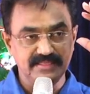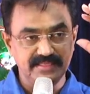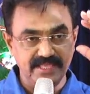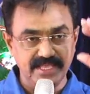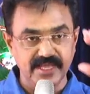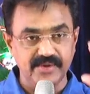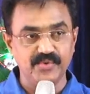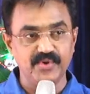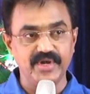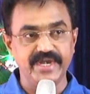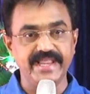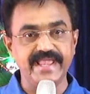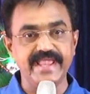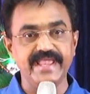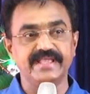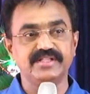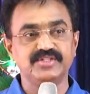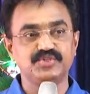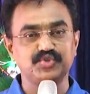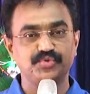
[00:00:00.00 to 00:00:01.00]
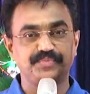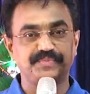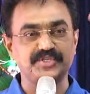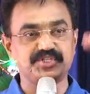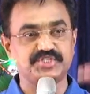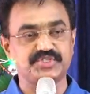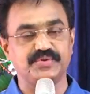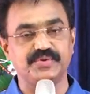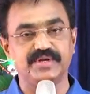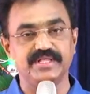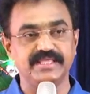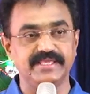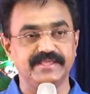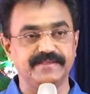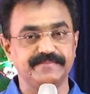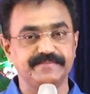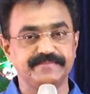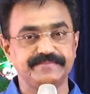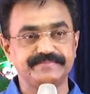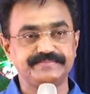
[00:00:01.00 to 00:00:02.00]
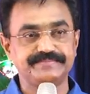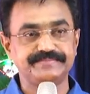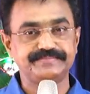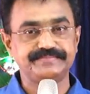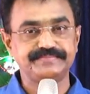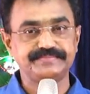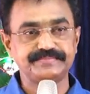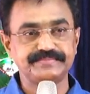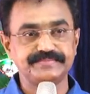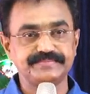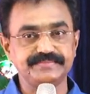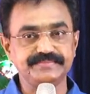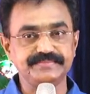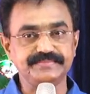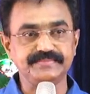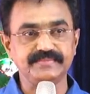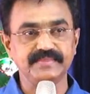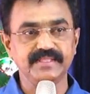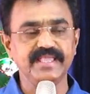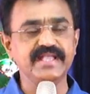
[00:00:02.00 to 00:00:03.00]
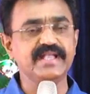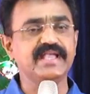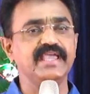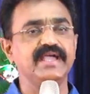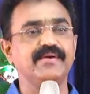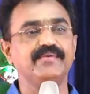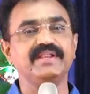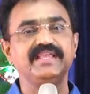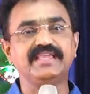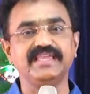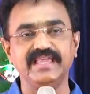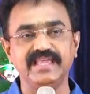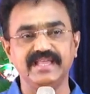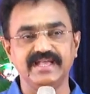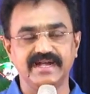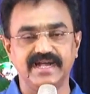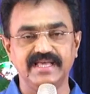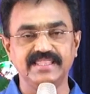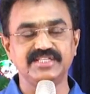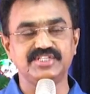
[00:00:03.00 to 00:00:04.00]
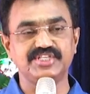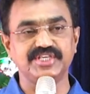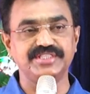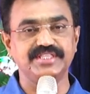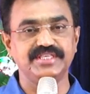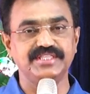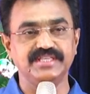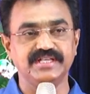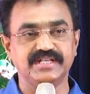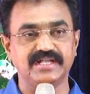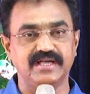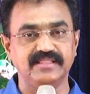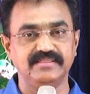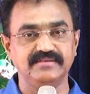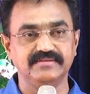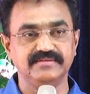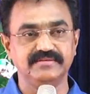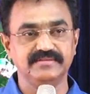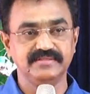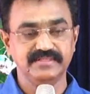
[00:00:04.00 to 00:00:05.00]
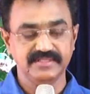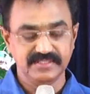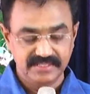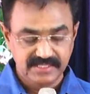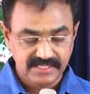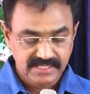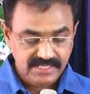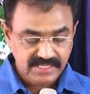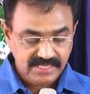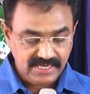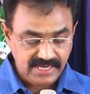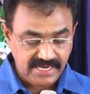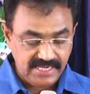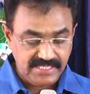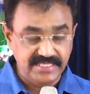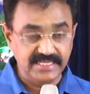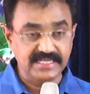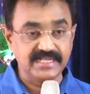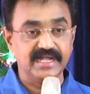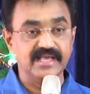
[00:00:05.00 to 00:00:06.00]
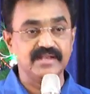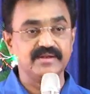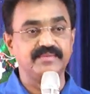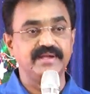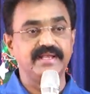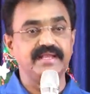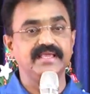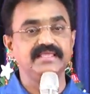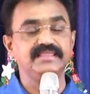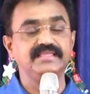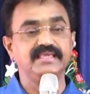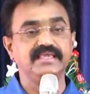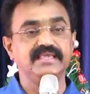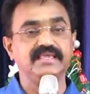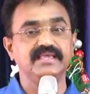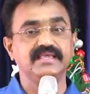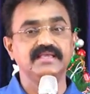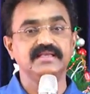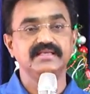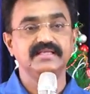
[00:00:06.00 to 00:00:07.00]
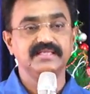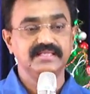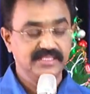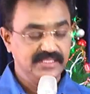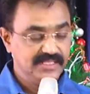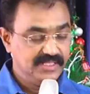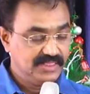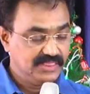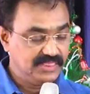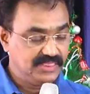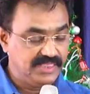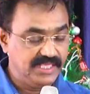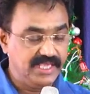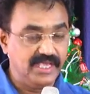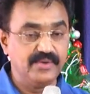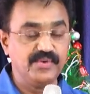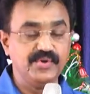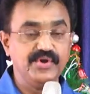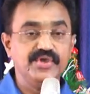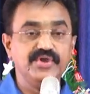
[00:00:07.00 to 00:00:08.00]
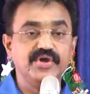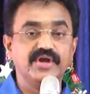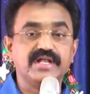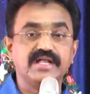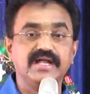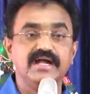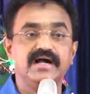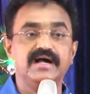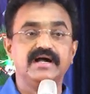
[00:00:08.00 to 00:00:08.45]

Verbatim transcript: దేవుణ్ణే చూపిస్తున్నది ఇంకా ఎవరికి అది చెందింది కాదు అధికారం అనేది దేవుని యొక్క